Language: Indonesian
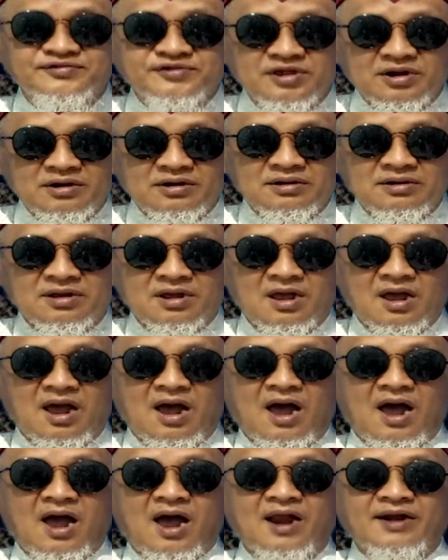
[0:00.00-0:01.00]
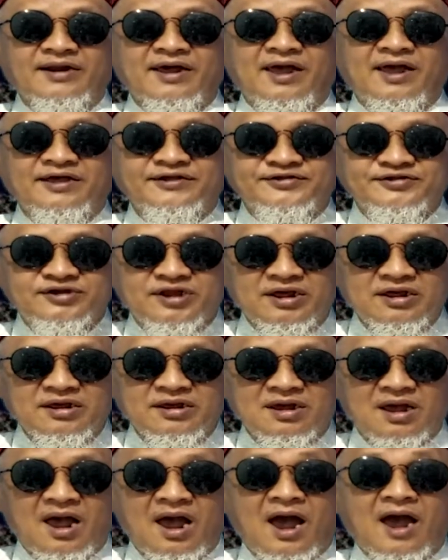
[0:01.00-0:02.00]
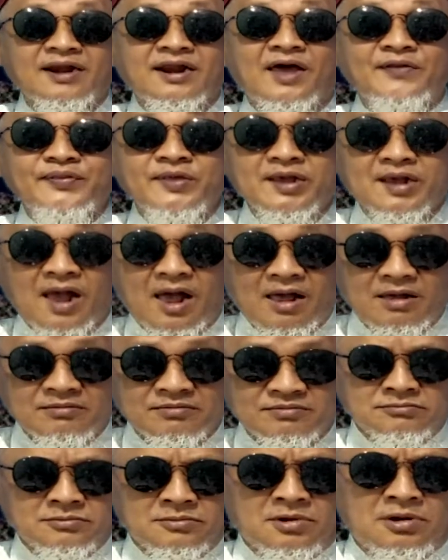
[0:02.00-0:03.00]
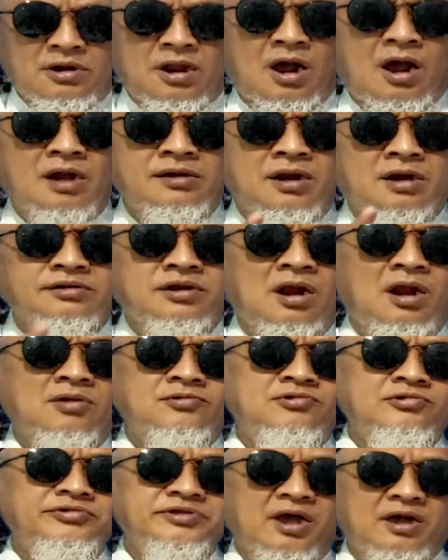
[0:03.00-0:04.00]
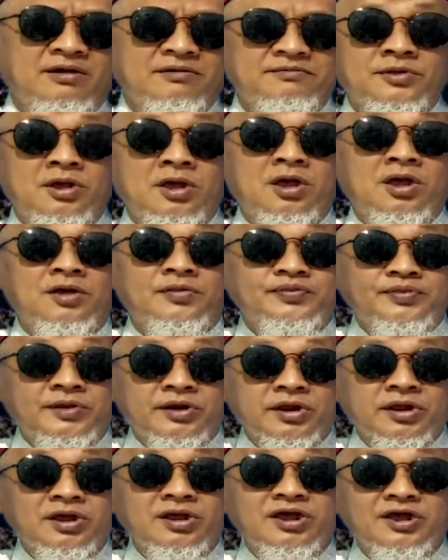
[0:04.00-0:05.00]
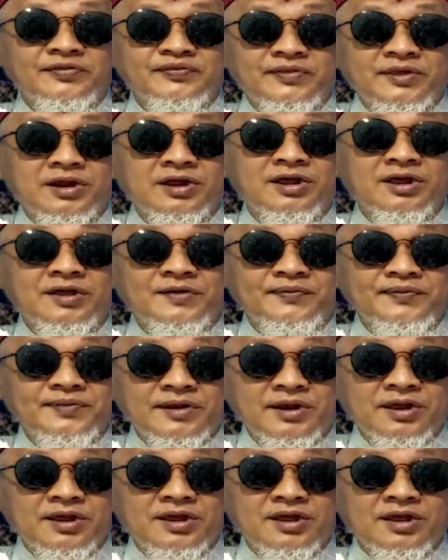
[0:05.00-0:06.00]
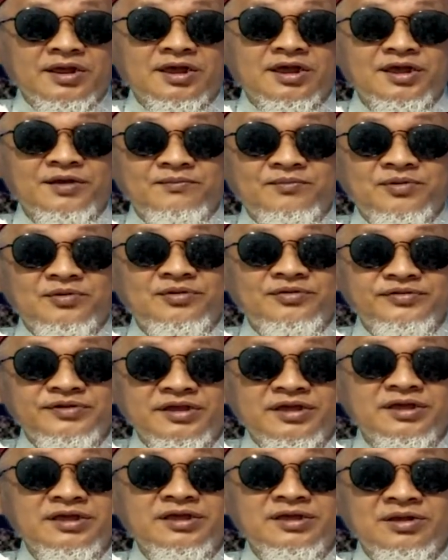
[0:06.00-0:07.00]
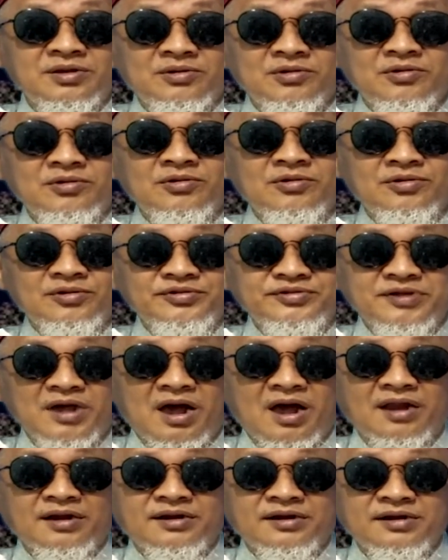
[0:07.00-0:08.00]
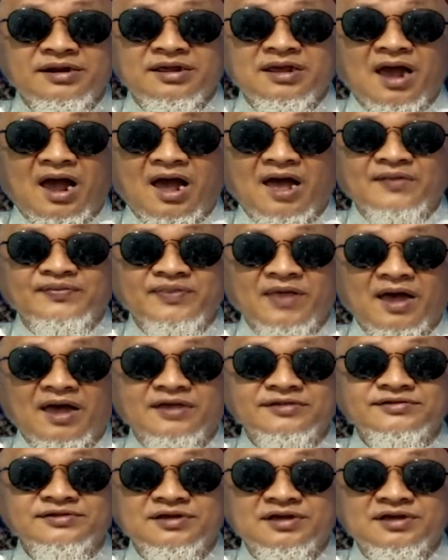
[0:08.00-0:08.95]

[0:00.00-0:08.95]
kecil, anak SD, anak TK. Nah, kan ada lagunya. Trik trik trik bunyi hujan di atas